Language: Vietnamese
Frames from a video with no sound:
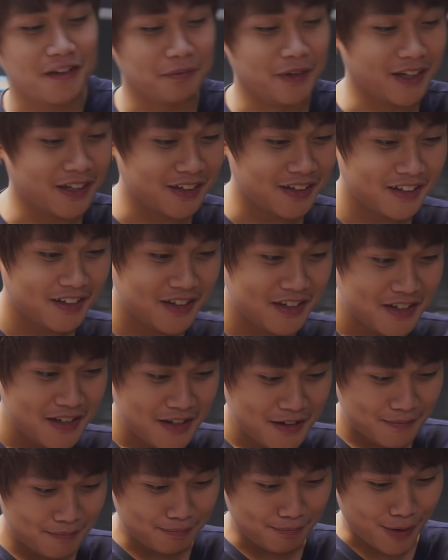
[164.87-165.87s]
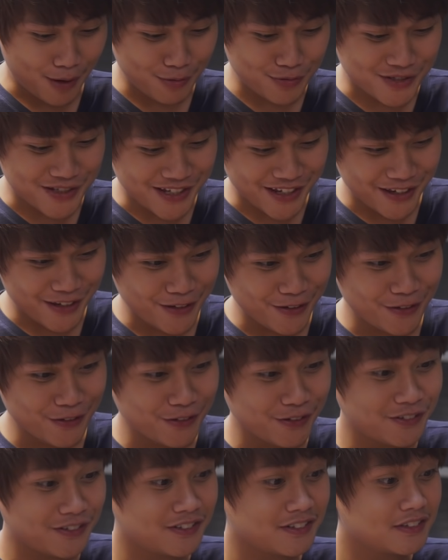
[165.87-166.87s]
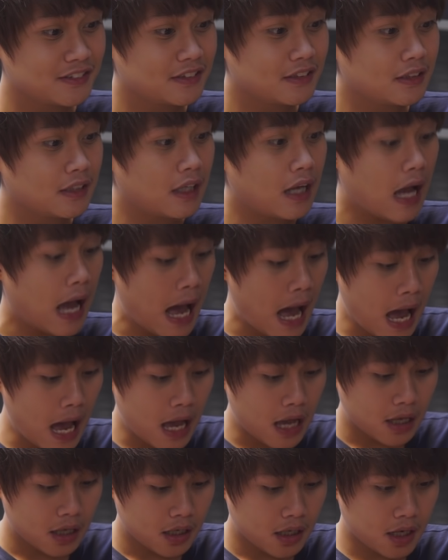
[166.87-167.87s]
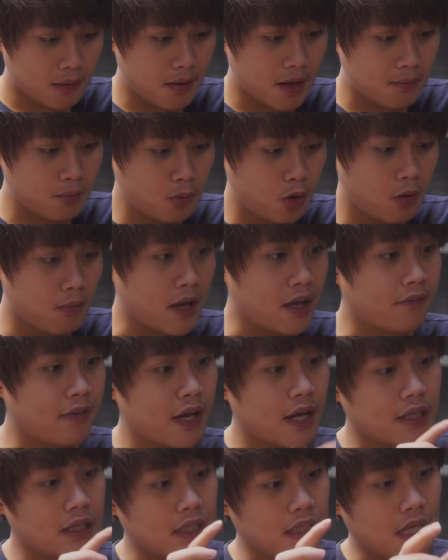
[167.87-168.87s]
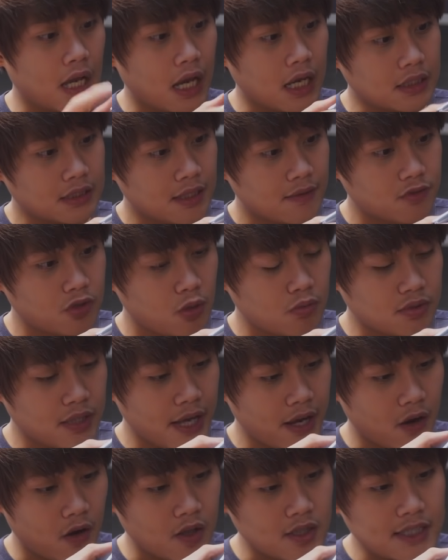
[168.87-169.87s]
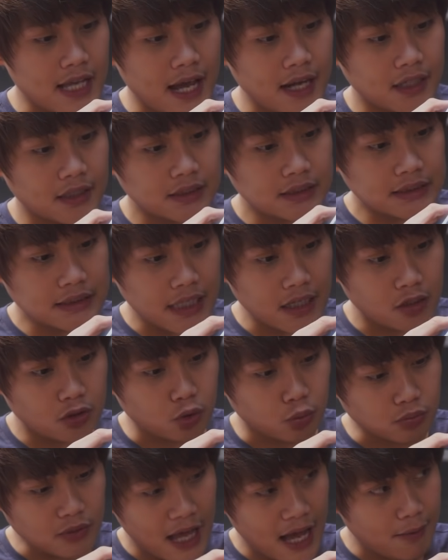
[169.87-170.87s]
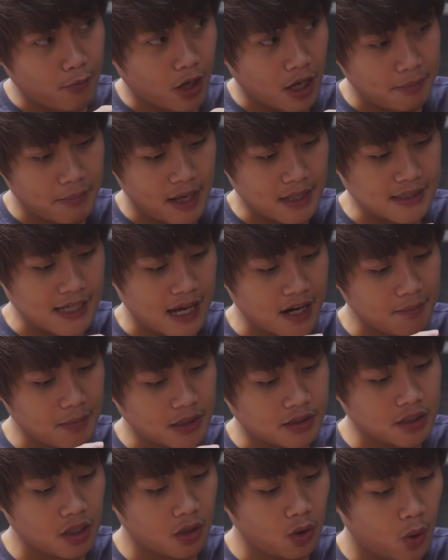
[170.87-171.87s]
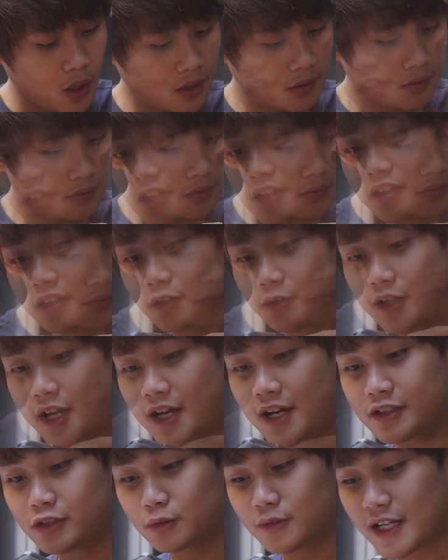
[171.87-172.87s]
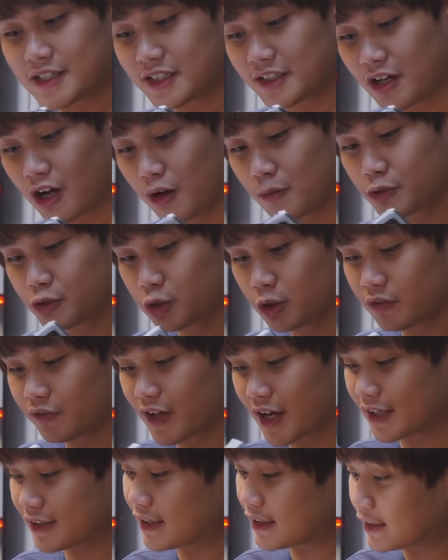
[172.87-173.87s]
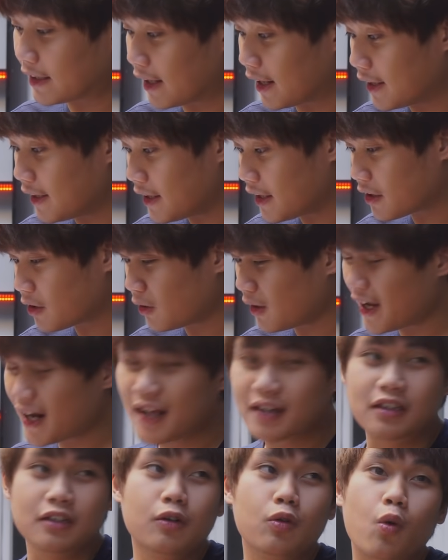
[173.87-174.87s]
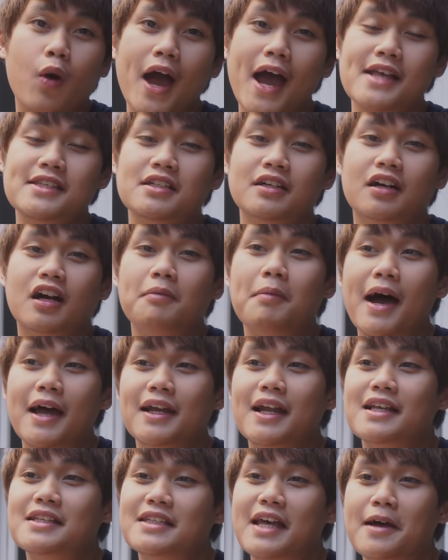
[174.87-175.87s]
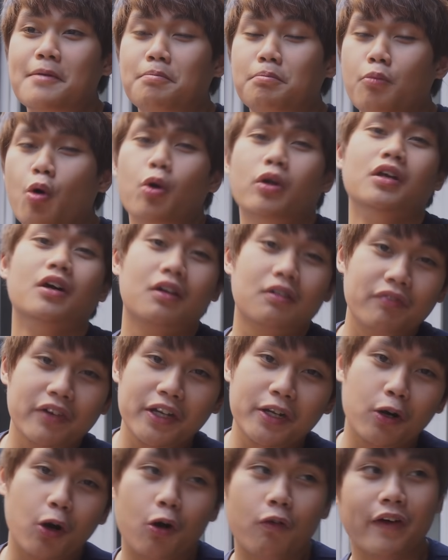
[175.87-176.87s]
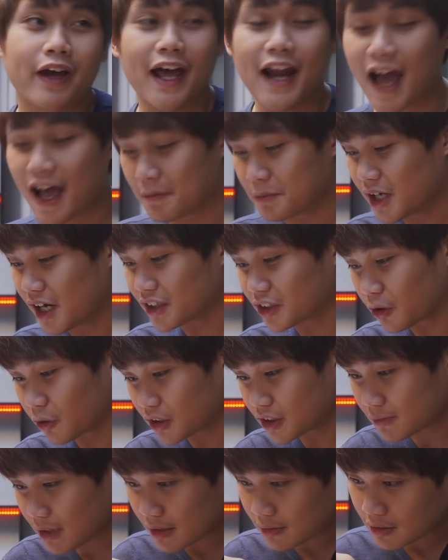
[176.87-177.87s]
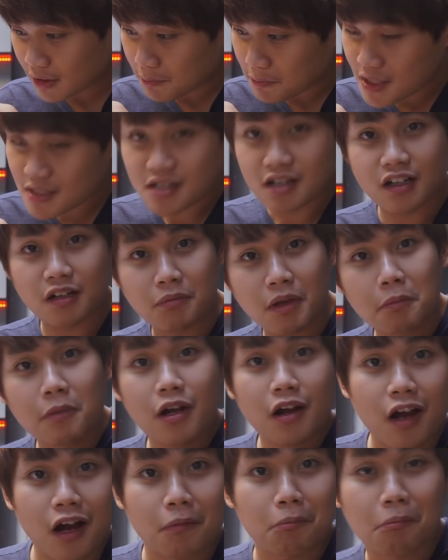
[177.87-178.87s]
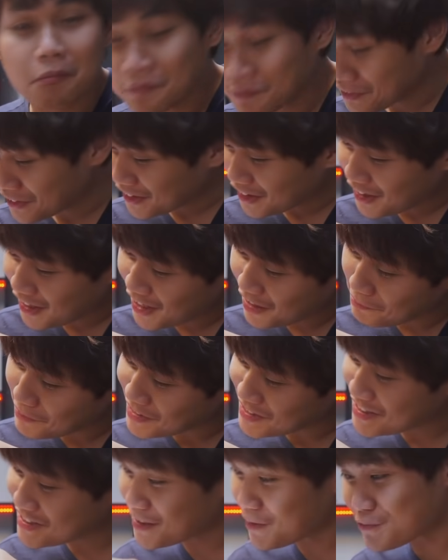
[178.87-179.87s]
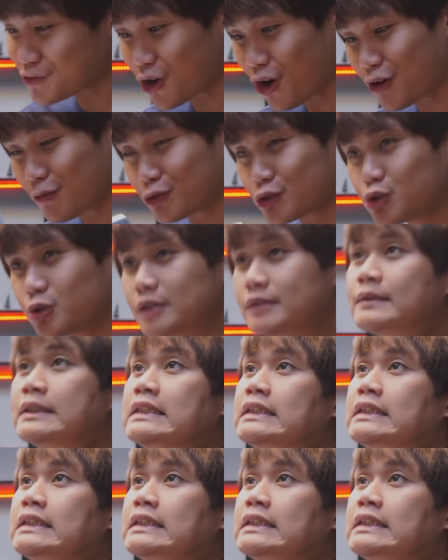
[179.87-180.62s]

để mình box hiu. À, các bạn mua máy về thì uh, Samsung sẽ có dán sẵn cho chúng ta một cái miếng dán ở mặt trước luôn. Đầu tiên thì chúng ta sẽ nói một chút về cái thiết kế đi. Có lẽ là từ hôm qua đến giờ các bạn đã xem bộ thực video về S hai mươi rồi, nhưng mà đến bây giờ thì mình mới được cầm, thế là mình sẽ xăm soi một chút.